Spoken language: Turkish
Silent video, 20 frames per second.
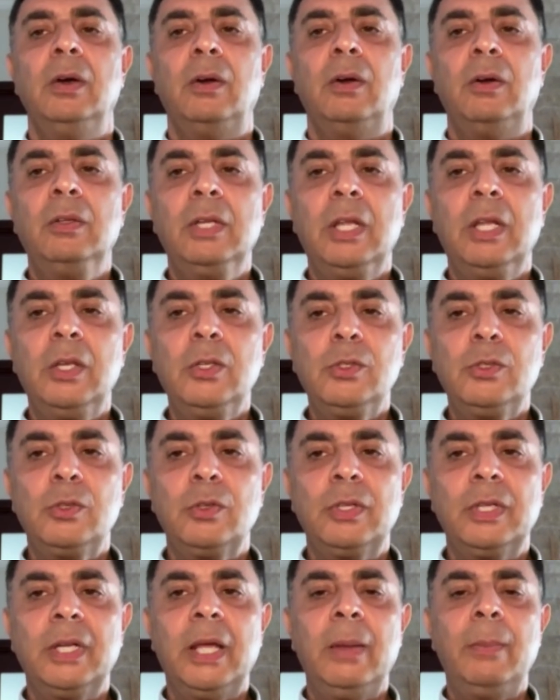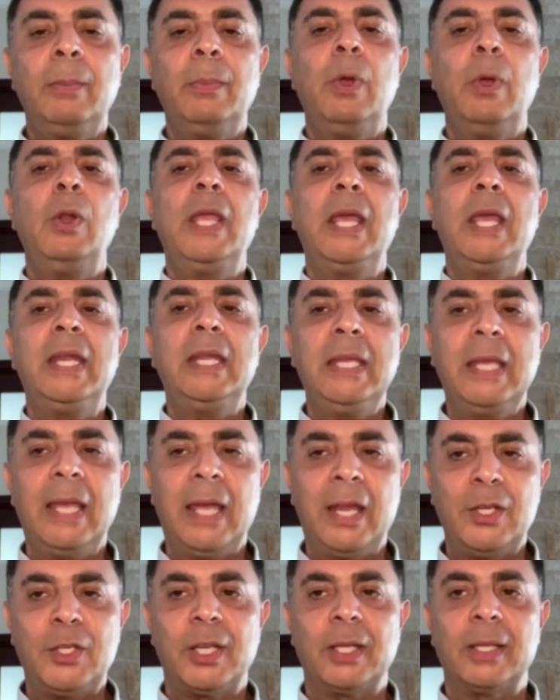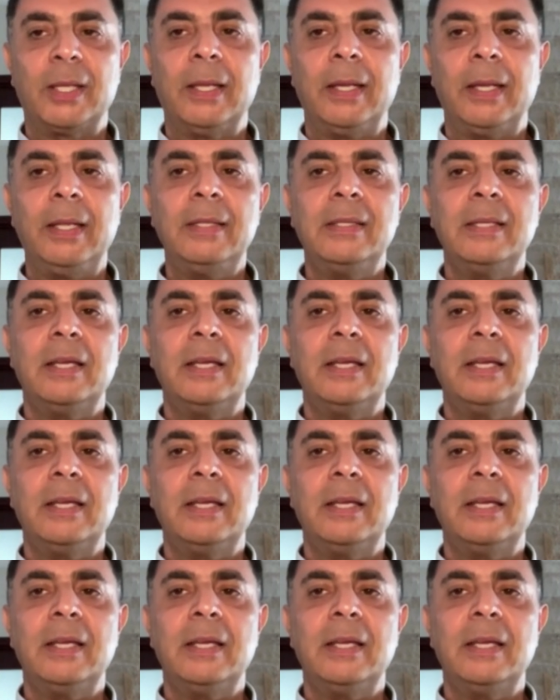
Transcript: Ondan sonra bölgenin gerçekleri